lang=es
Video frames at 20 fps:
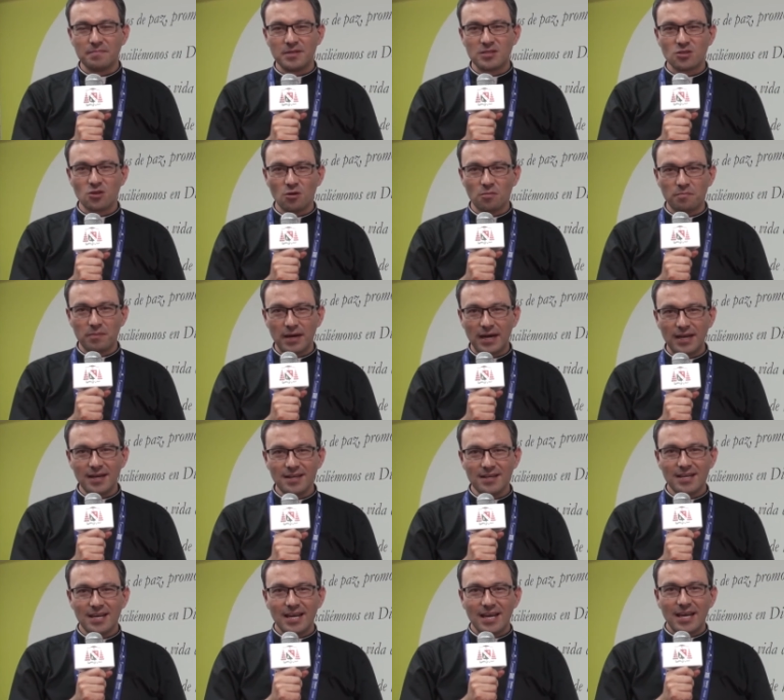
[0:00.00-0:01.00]

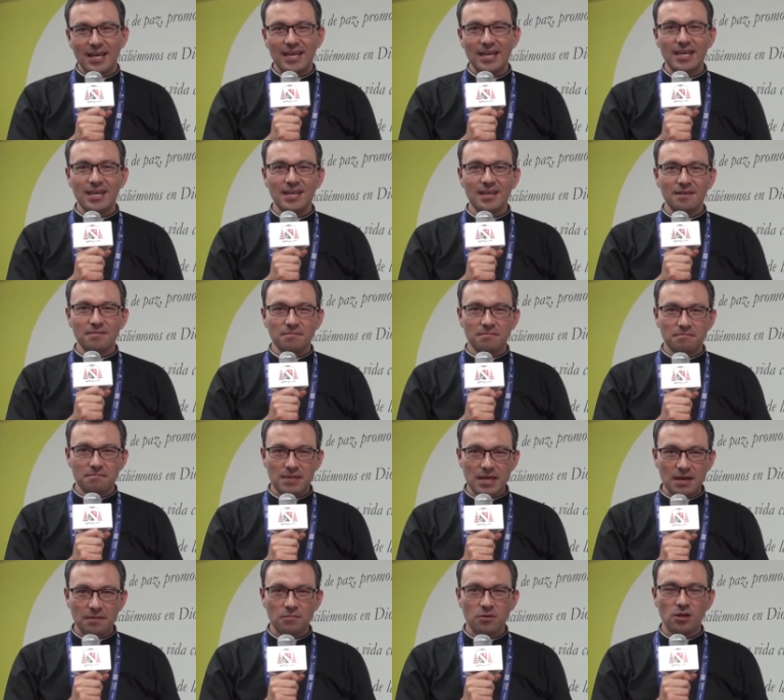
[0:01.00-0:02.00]
Episcopal y
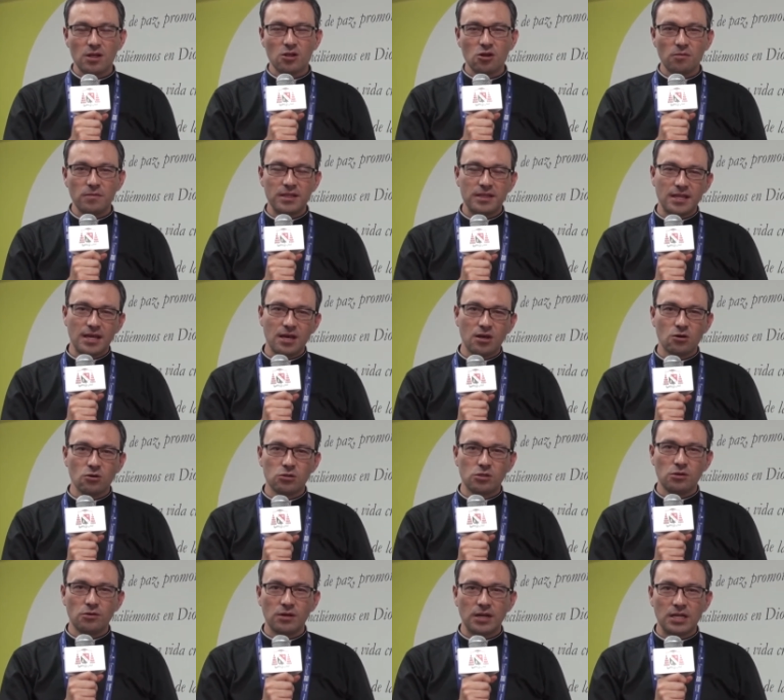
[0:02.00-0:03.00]
miembro del Comité
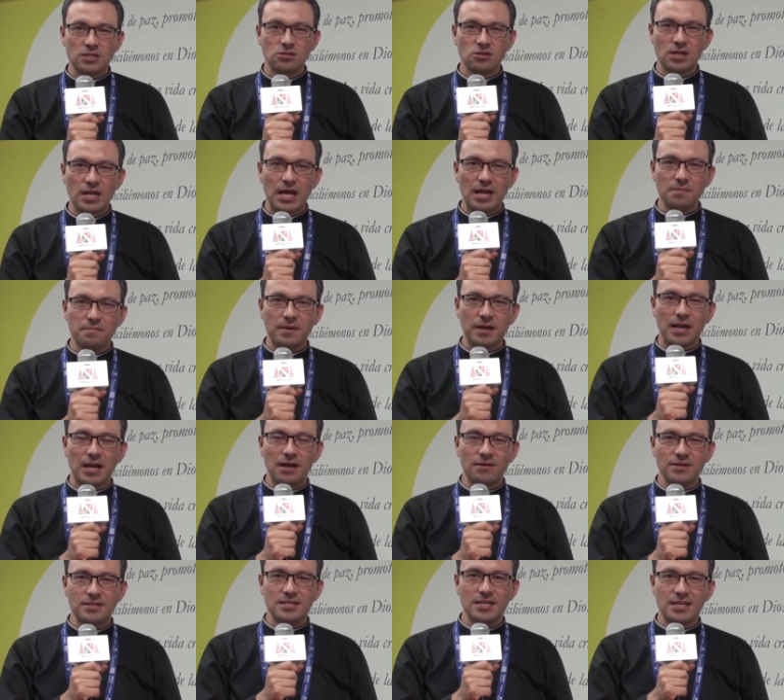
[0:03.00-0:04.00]
Ejecutivo Nacional para
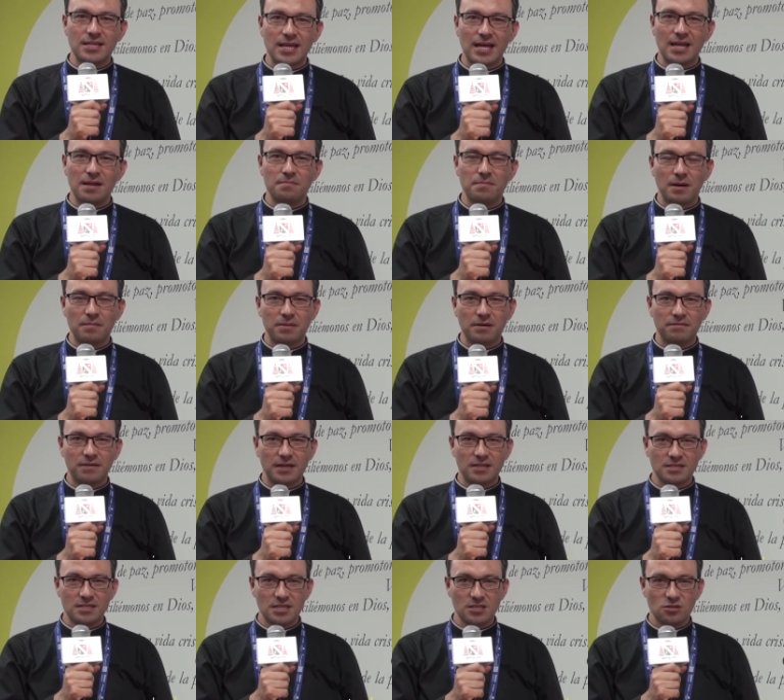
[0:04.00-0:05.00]
la visita del Papa
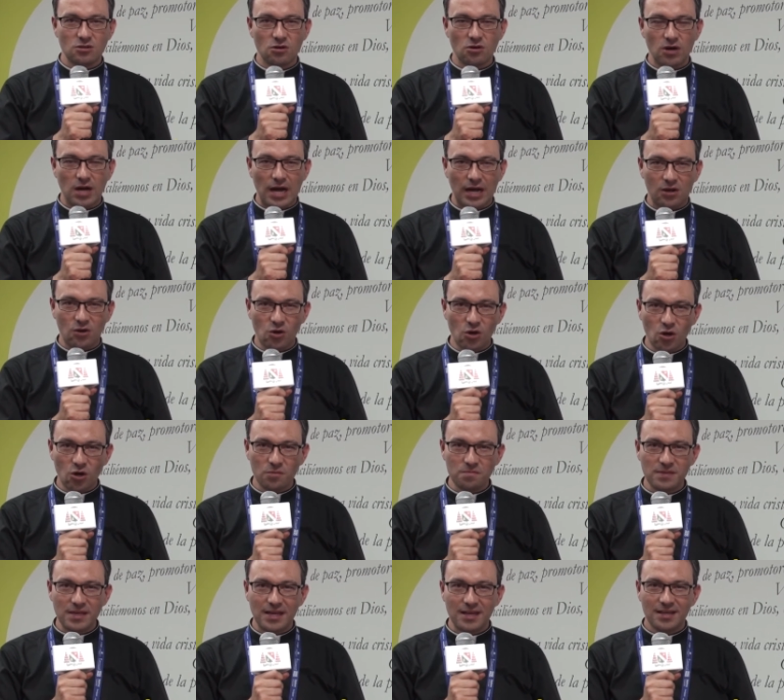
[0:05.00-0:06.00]
Francisco a
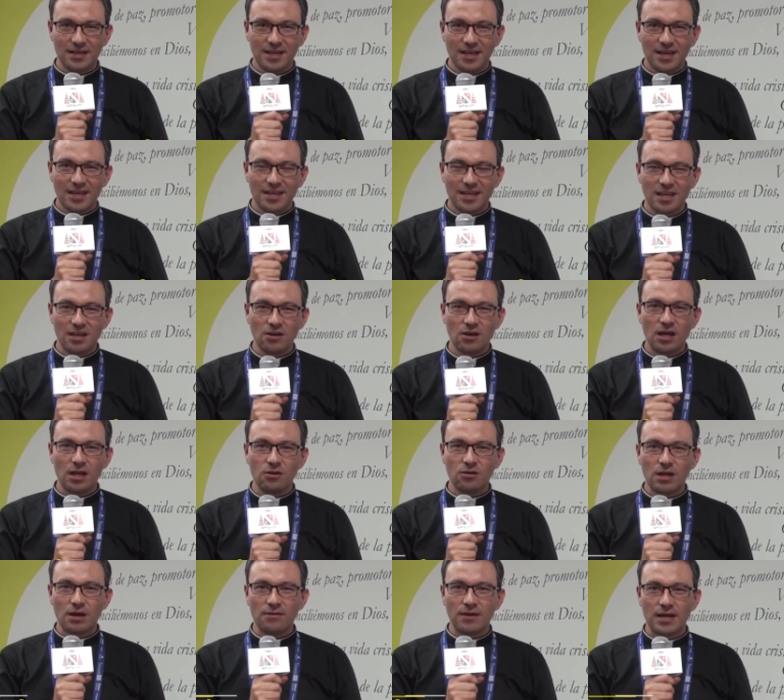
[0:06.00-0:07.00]
Colombia. Quiero
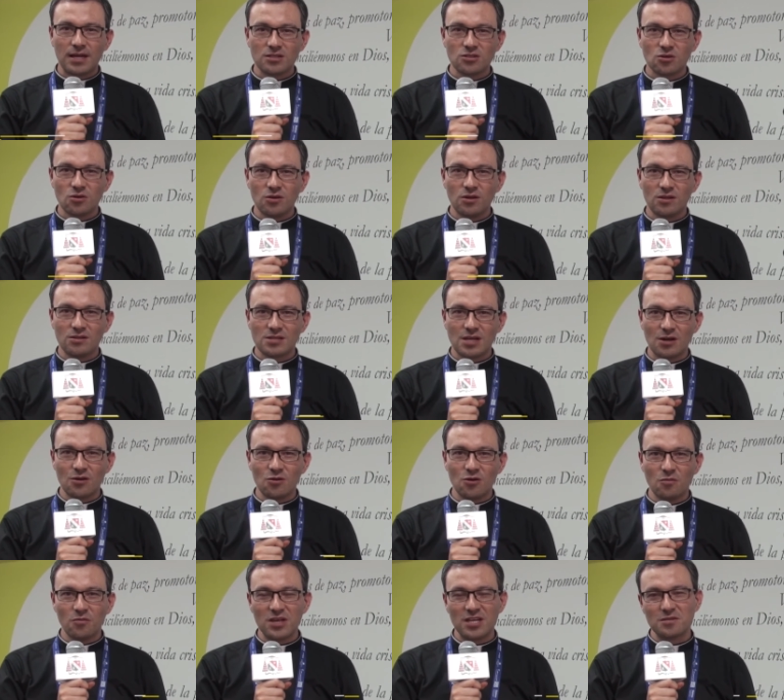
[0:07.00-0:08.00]
darle un abrazo y un
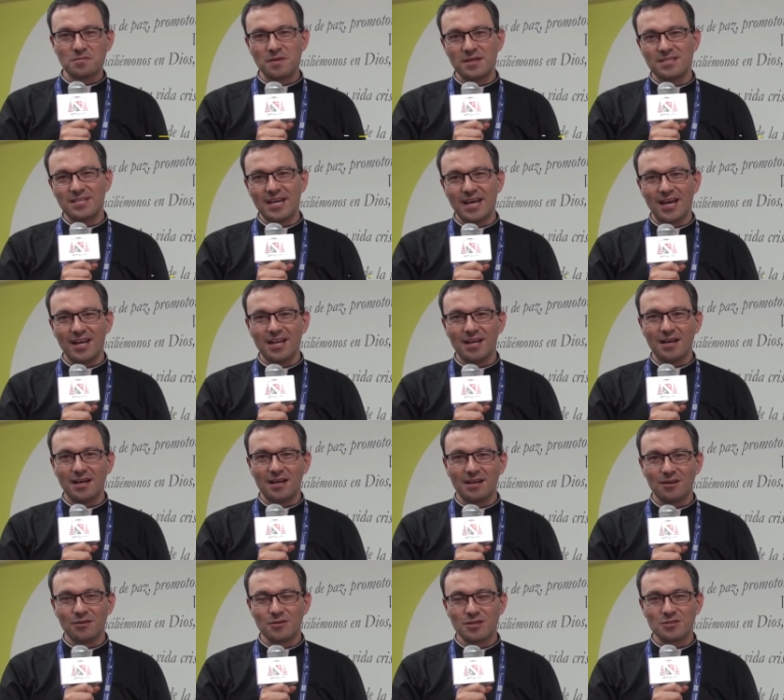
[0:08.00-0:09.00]
saludo muy especial
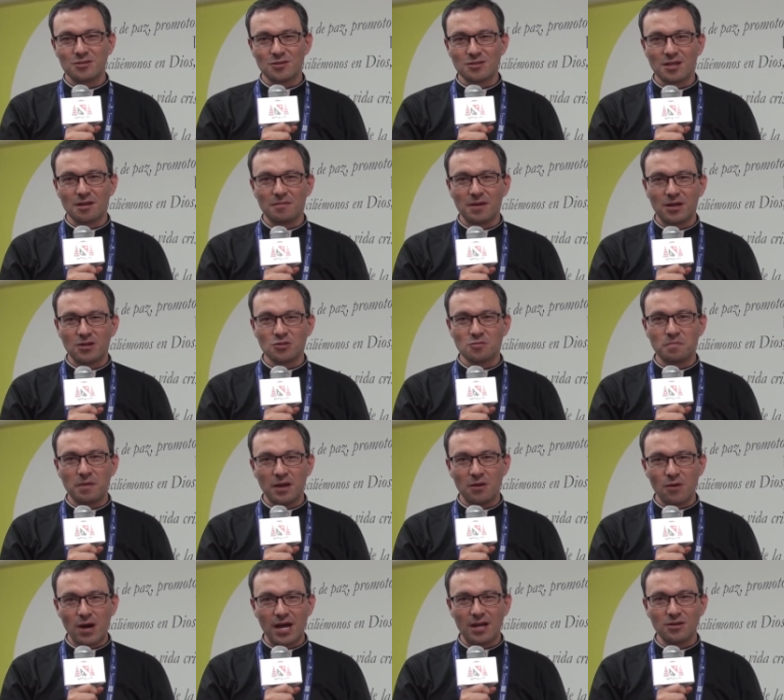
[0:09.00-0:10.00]
a nuestros hermanos
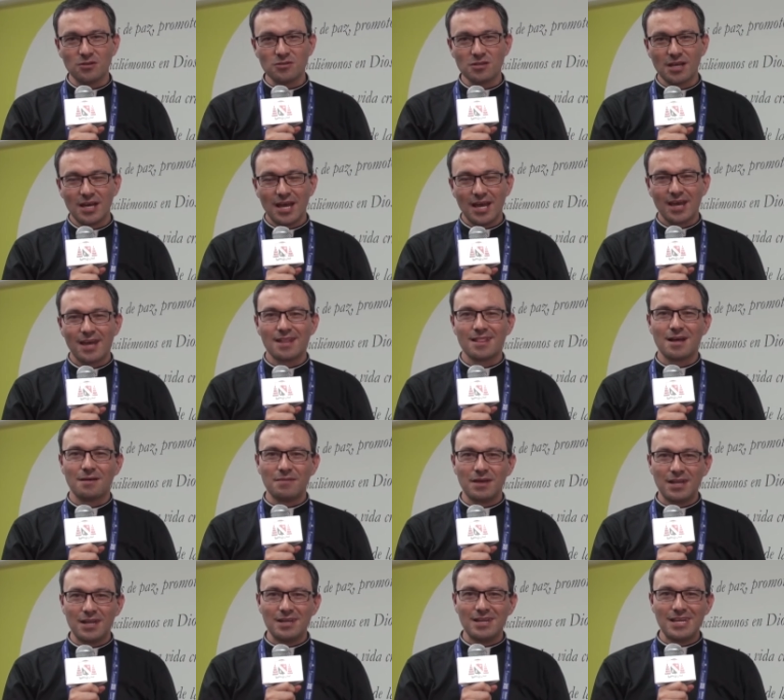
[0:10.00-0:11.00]
peruanos que
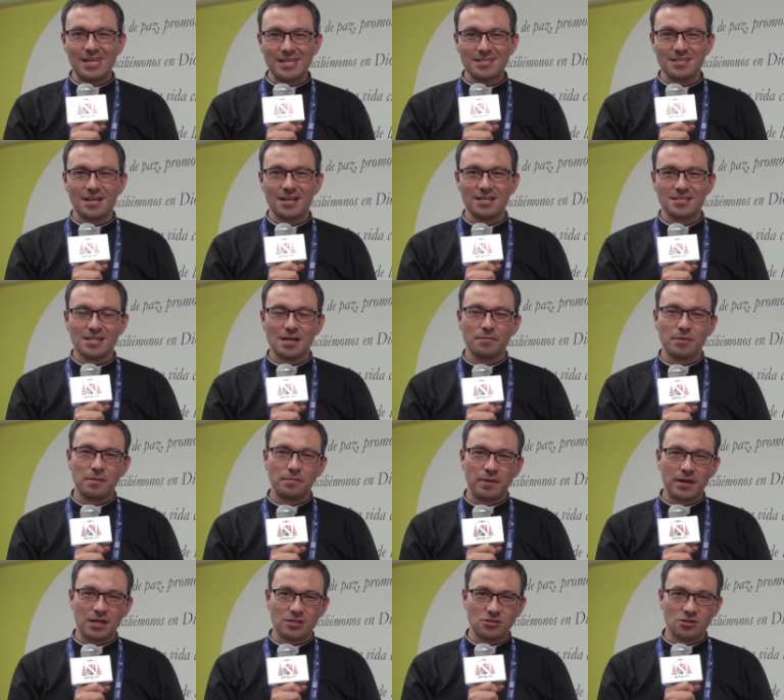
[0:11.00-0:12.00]
también inician esta
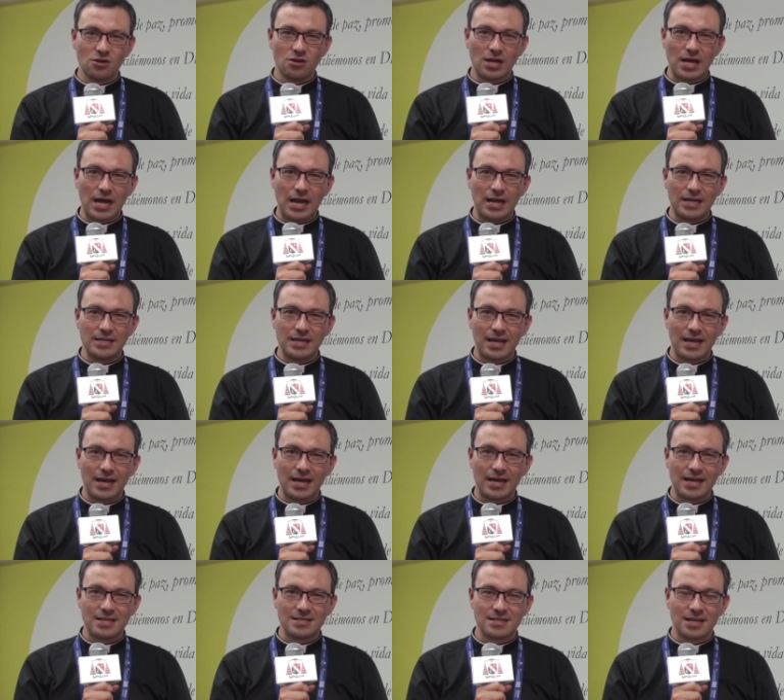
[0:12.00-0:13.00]
preparación a la
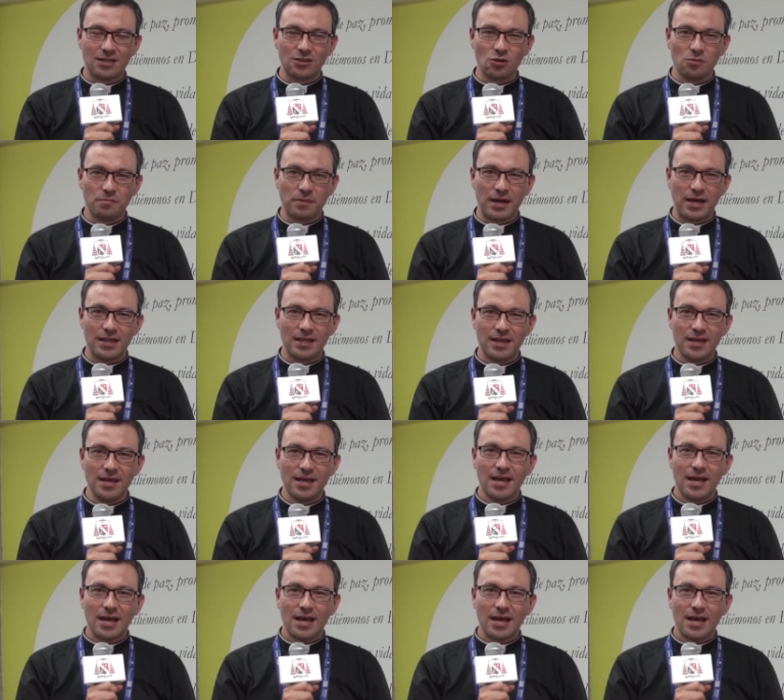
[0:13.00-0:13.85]
llegada del Santo Padre